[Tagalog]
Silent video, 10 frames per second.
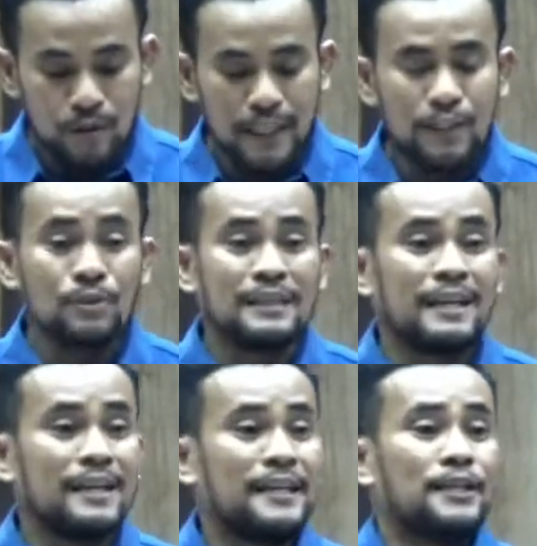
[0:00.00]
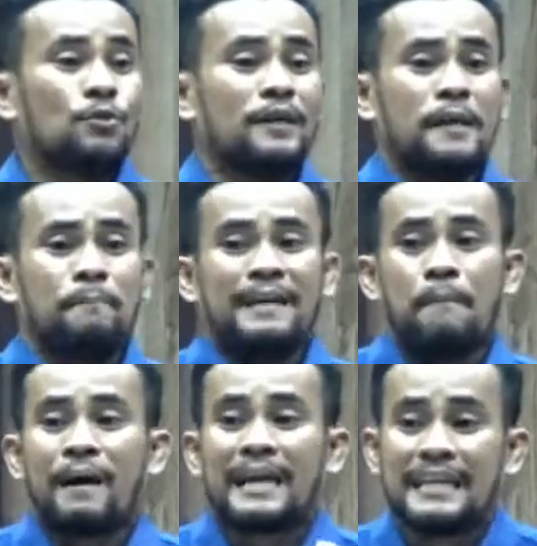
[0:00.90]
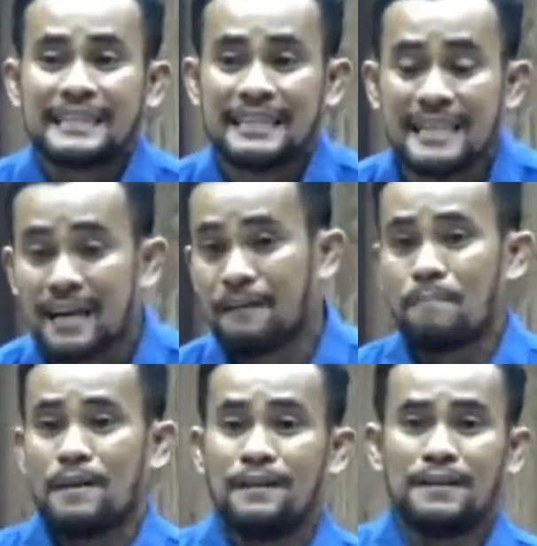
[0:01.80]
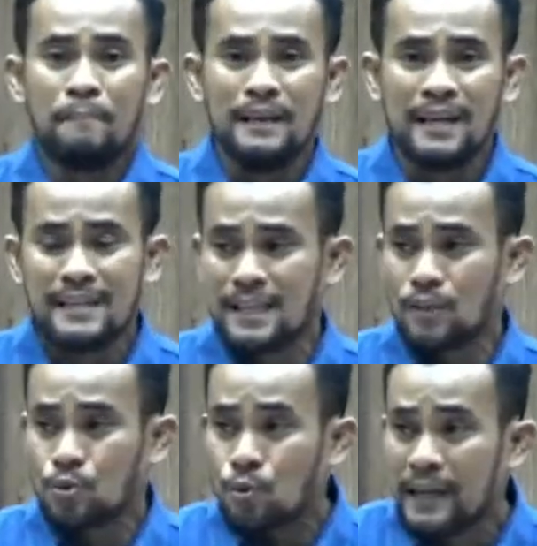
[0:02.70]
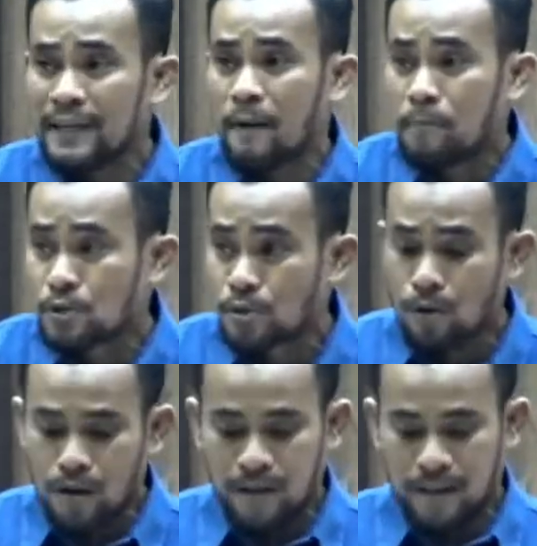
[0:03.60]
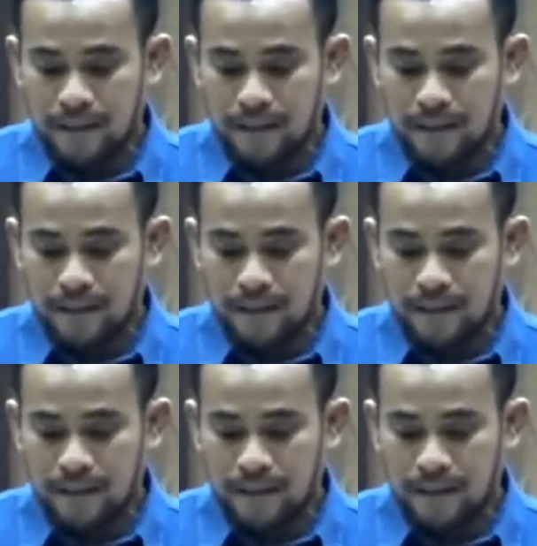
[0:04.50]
Dito, niya, dito ay ipinapakita niya na bilang isang tunay na apostol,